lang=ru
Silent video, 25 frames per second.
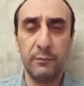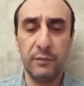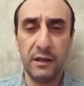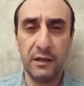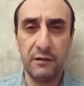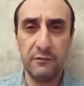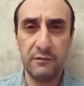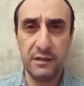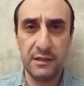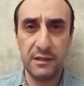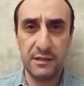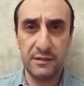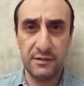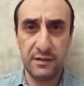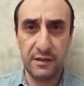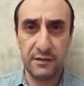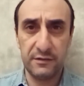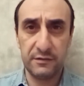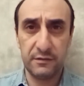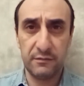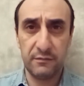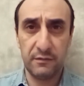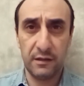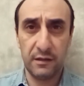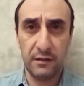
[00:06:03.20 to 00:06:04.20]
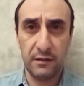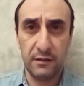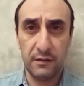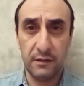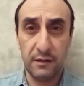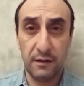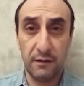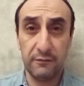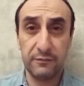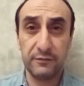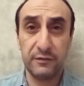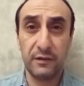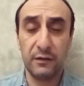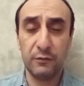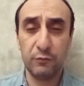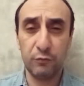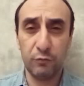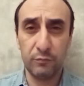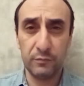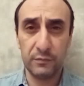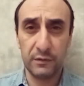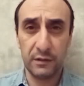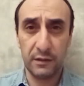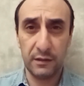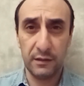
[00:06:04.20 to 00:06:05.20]
боевые действия,
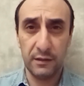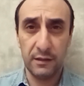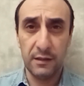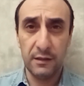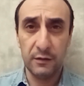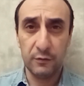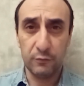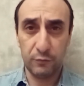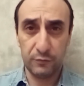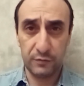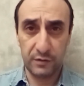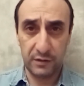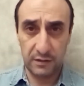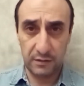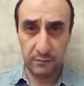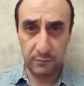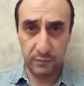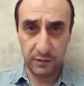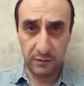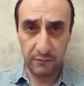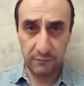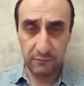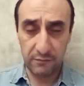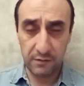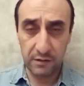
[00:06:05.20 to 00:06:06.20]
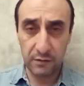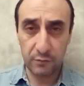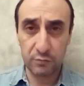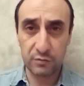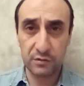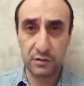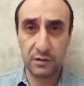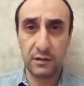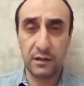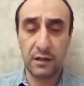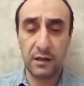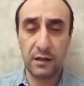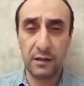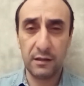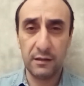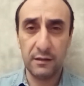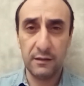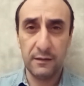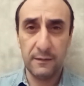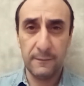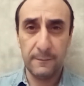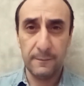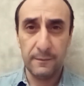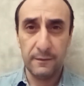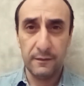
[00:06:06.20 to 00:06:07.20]
автономные. То есть она была вооружена
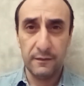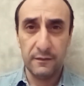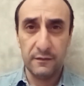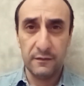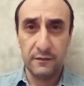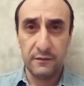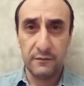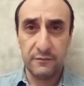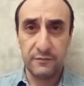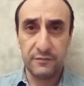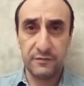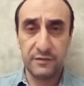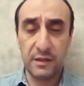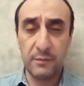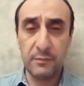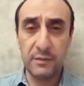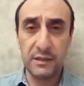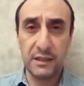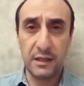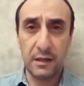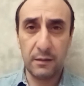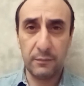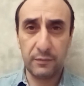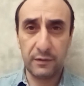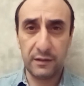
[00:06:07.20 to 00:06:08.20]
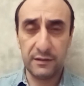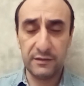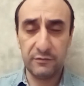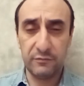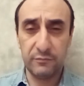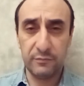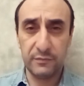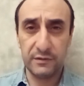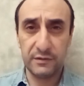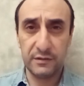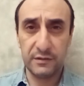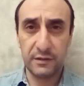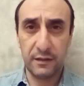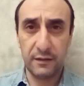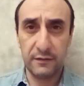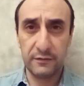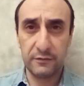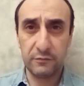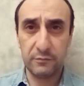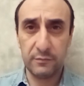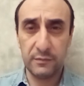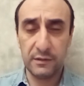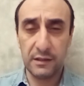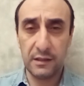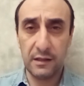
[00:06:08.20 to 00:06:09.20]
всеми необходимыми
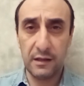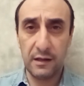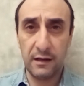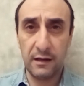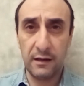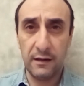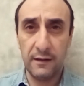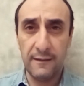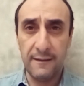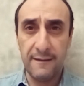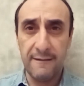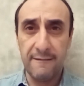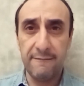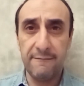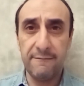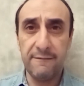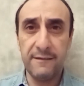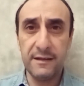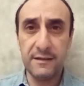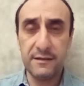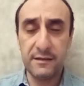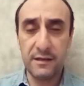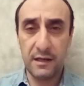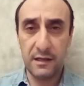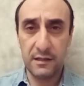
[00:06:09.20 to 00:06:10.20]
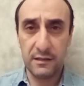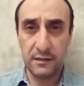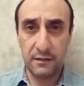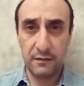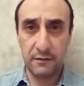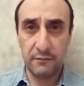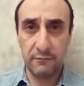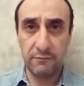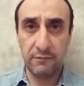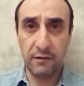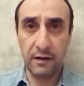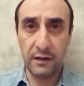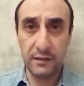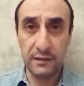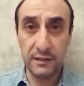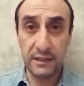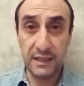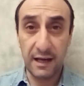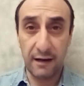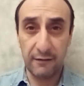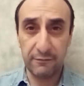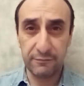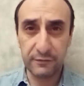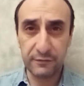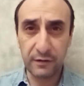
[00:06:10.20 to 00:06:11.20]
средствами для ведения
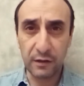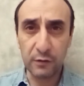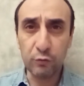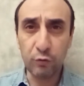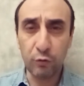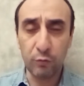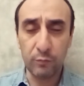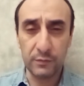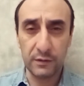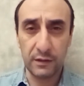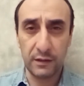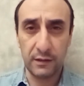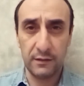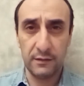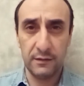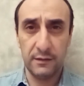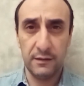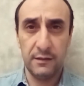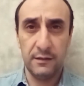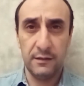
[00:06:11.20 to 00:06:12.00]
войны автономно,